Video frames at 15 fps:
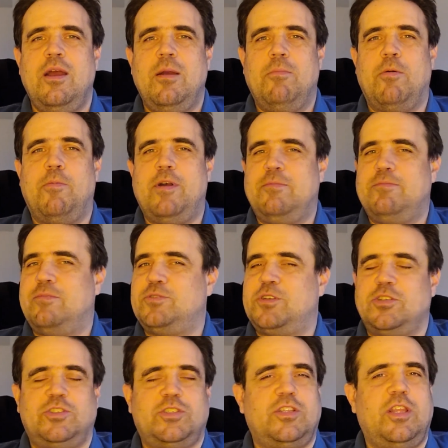Bo powiem Wam
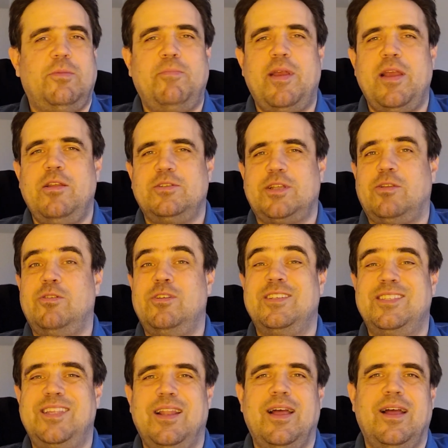szczerze, że tych maili ostatnio jest
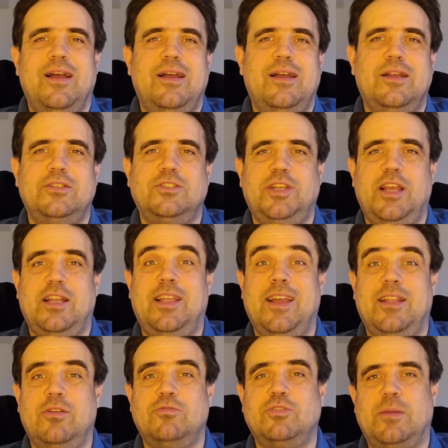tyle, że ja nie
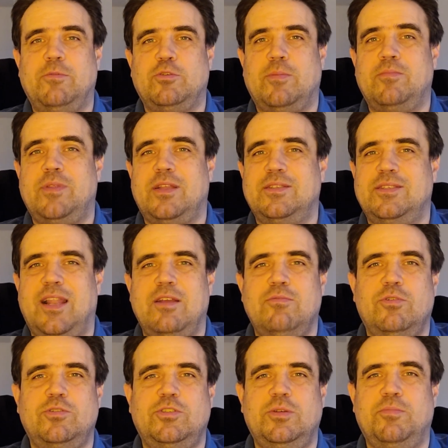nadążam, już mam teraz
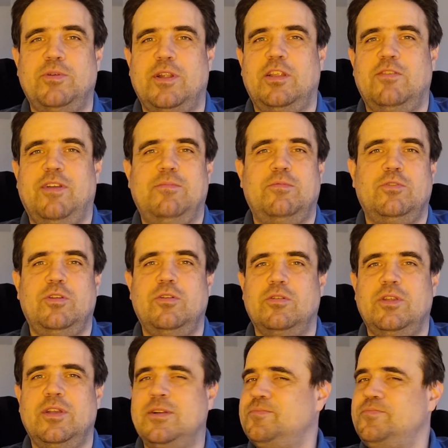zaległości ponad 2,5
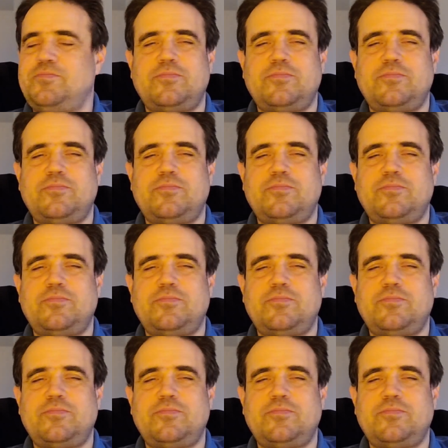tygodnia.